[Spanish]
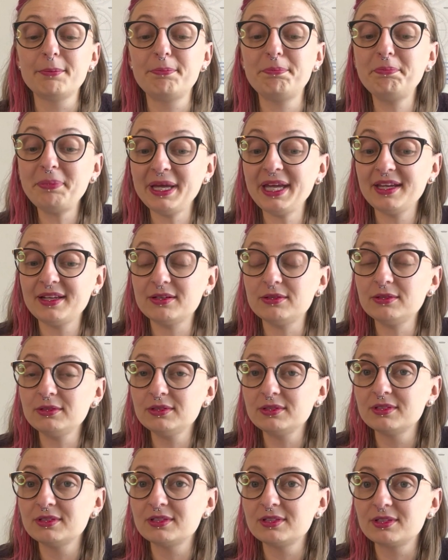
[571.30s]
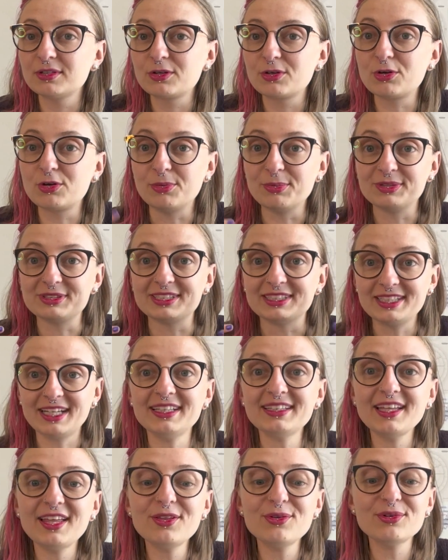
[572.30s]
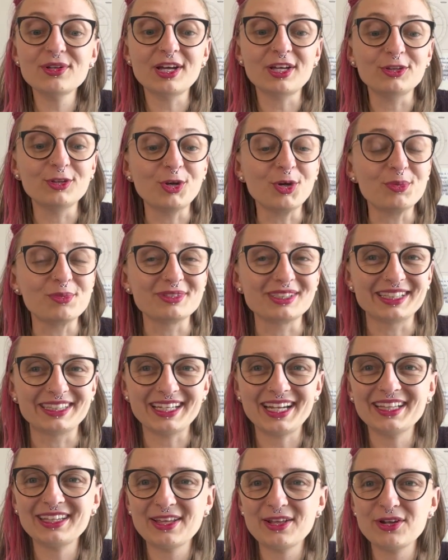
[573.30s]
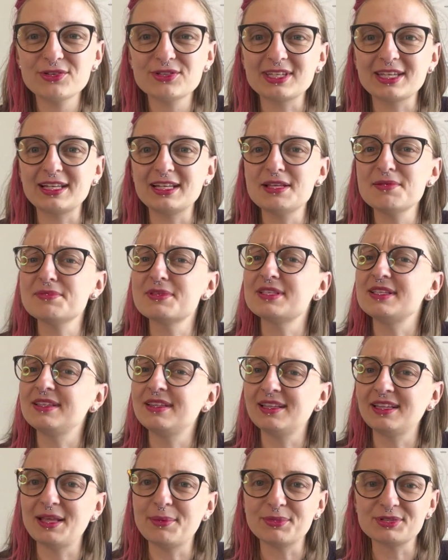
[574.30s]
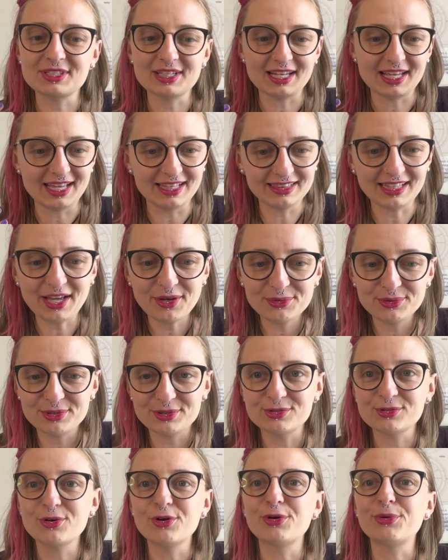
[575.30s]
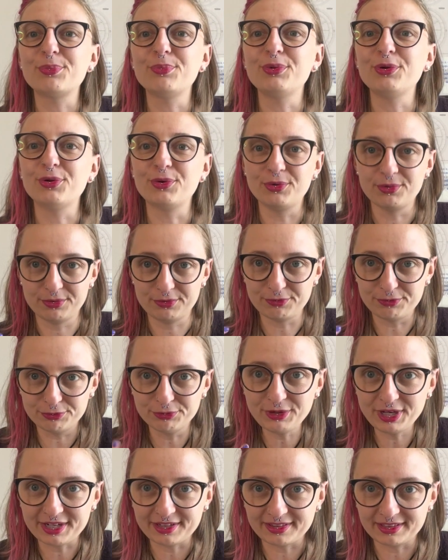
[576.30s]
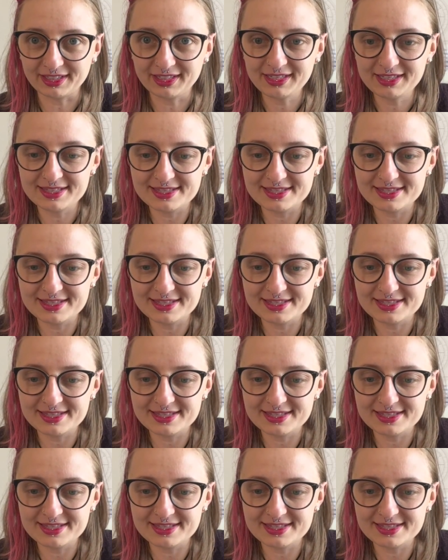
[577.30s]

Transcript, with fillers: Pero como se trata de Urano y como se trata de los eclipses y tenemos el eje Tauro-Escorpio fuerte,